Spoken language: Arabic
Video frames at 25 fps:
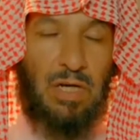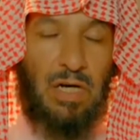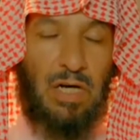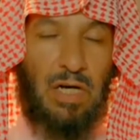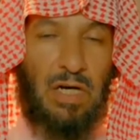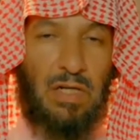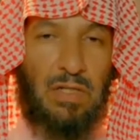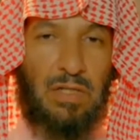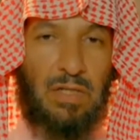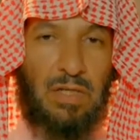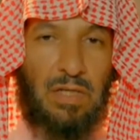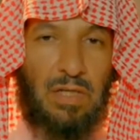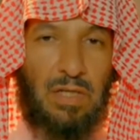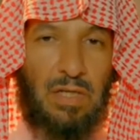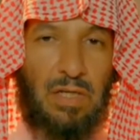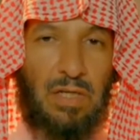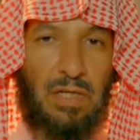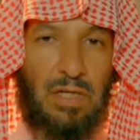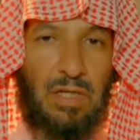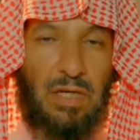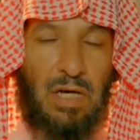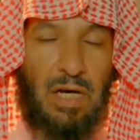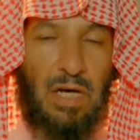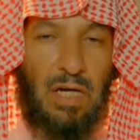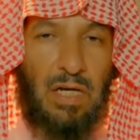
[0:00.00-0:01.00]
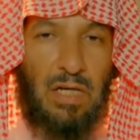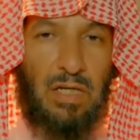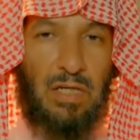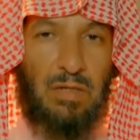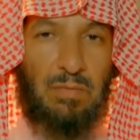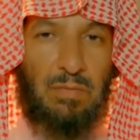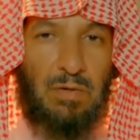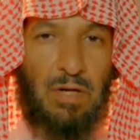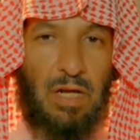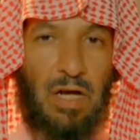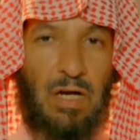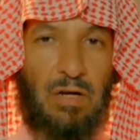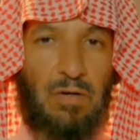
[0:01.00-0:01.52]
هذه
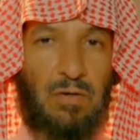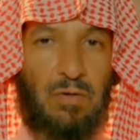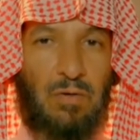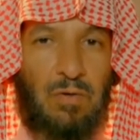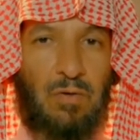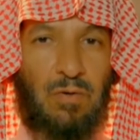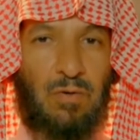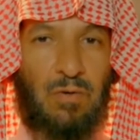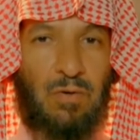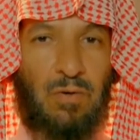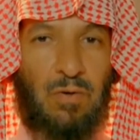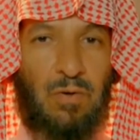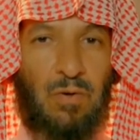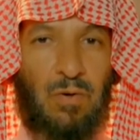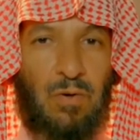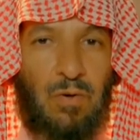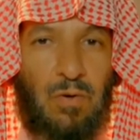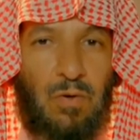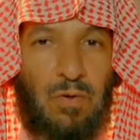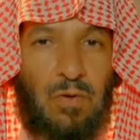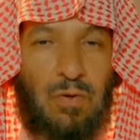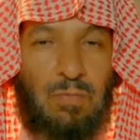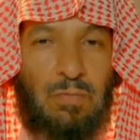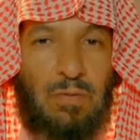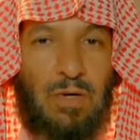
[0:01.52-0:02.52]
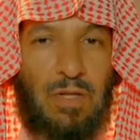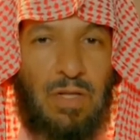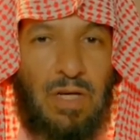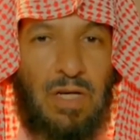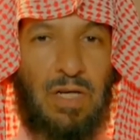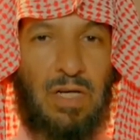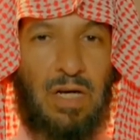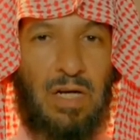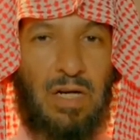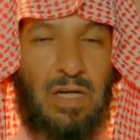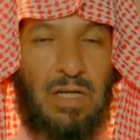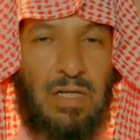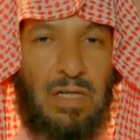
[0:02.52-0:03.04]
القبله ثم
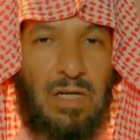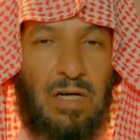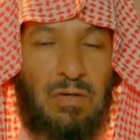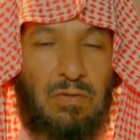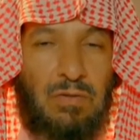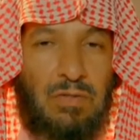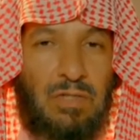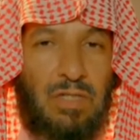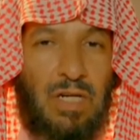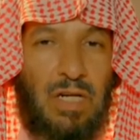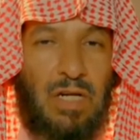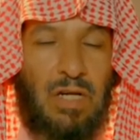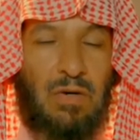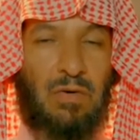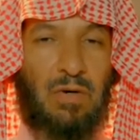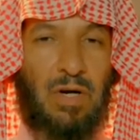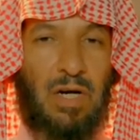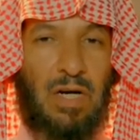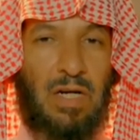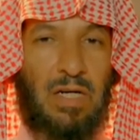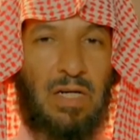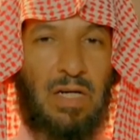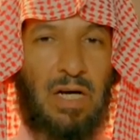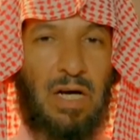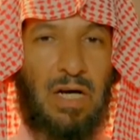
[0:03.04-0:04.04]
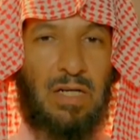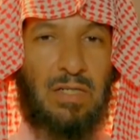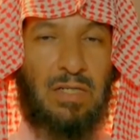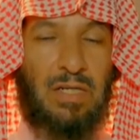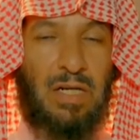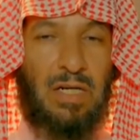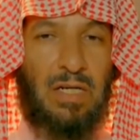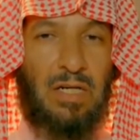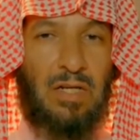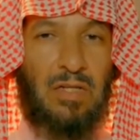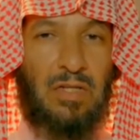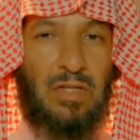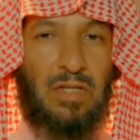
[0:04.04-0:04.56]
ذكر الله جل وعلا ان
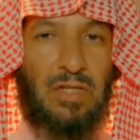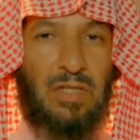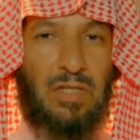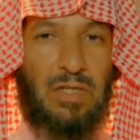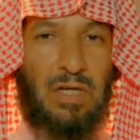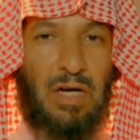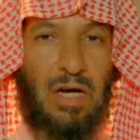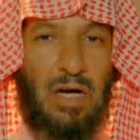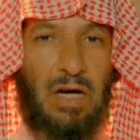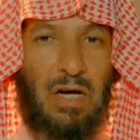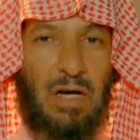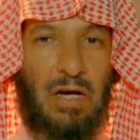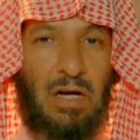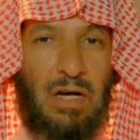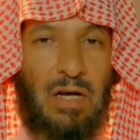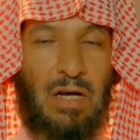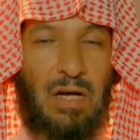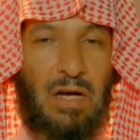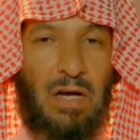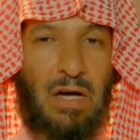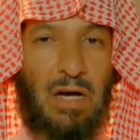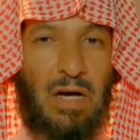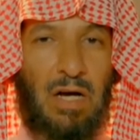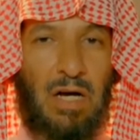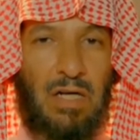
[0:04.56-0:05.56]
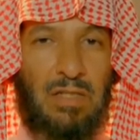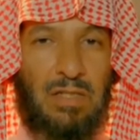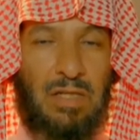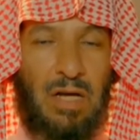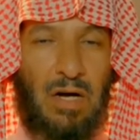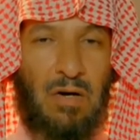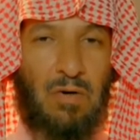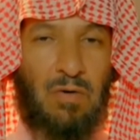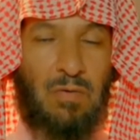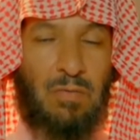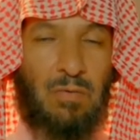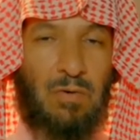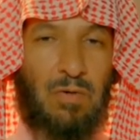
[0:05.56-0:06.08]
الذين
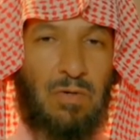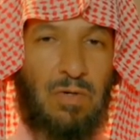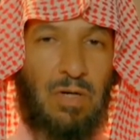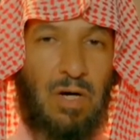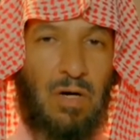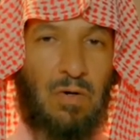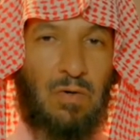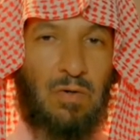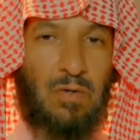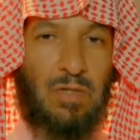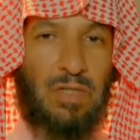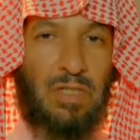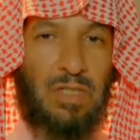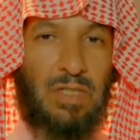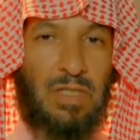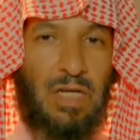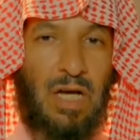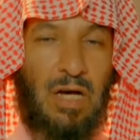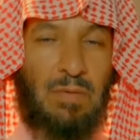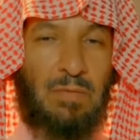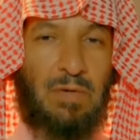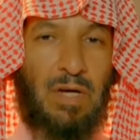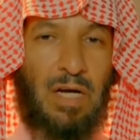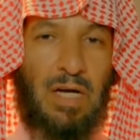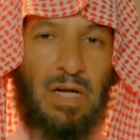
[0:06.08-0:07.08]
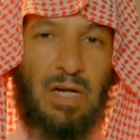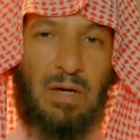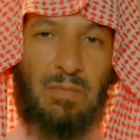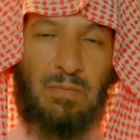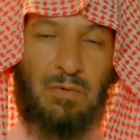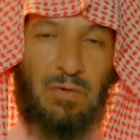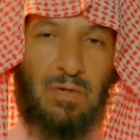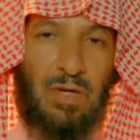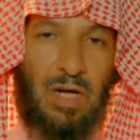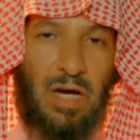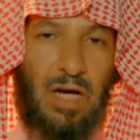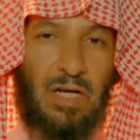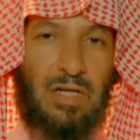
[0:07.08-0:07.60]
اتاهم الله الكتاب
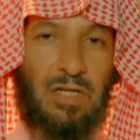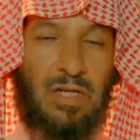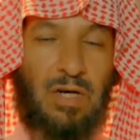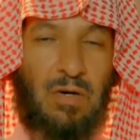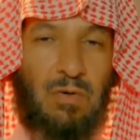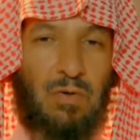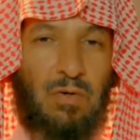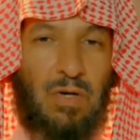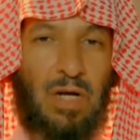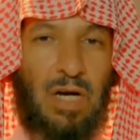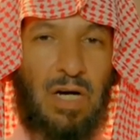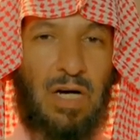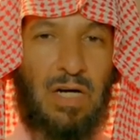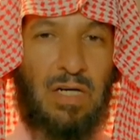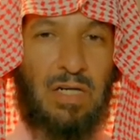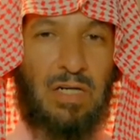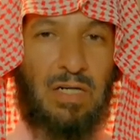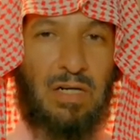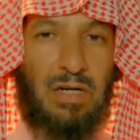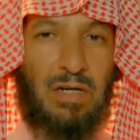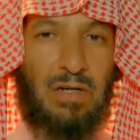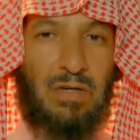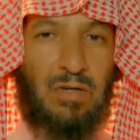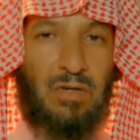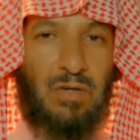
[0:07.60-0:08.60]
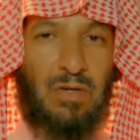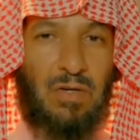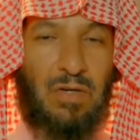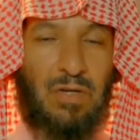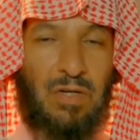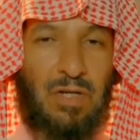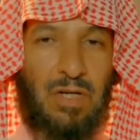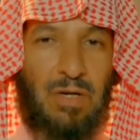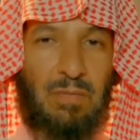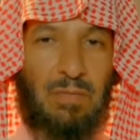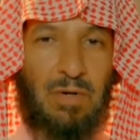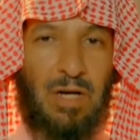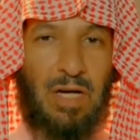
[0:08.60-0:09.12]
يعلمون انه الحق
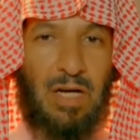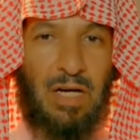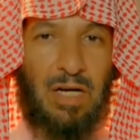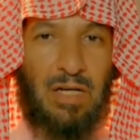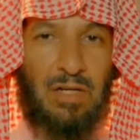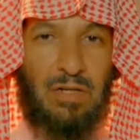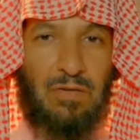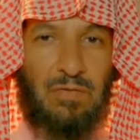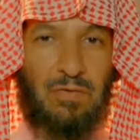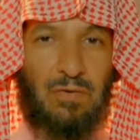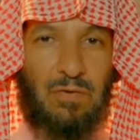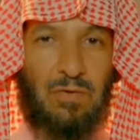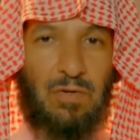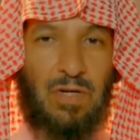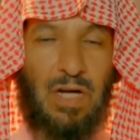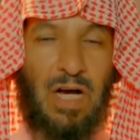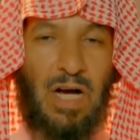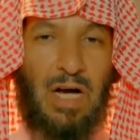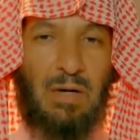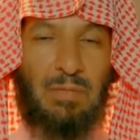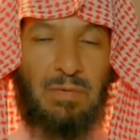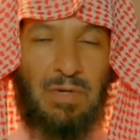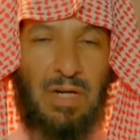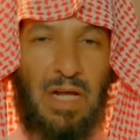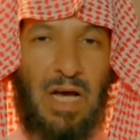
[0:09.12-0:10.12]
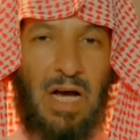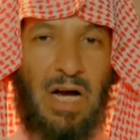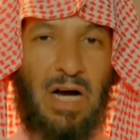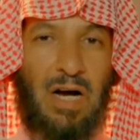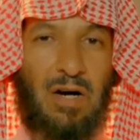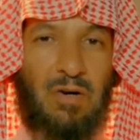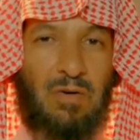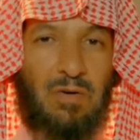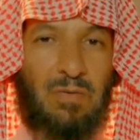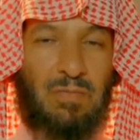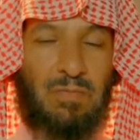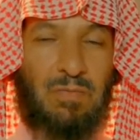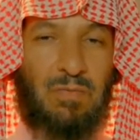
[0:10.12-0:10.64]
كما يعرفون
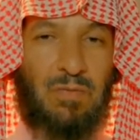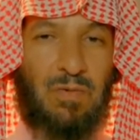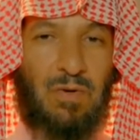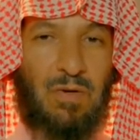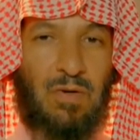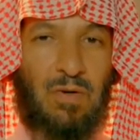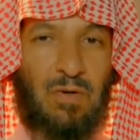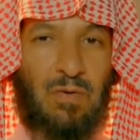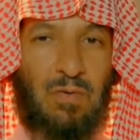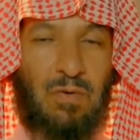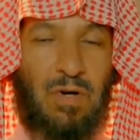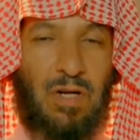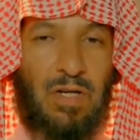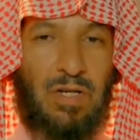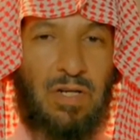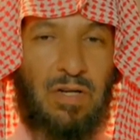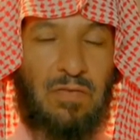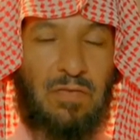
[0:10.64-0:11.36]
ابناءهم وان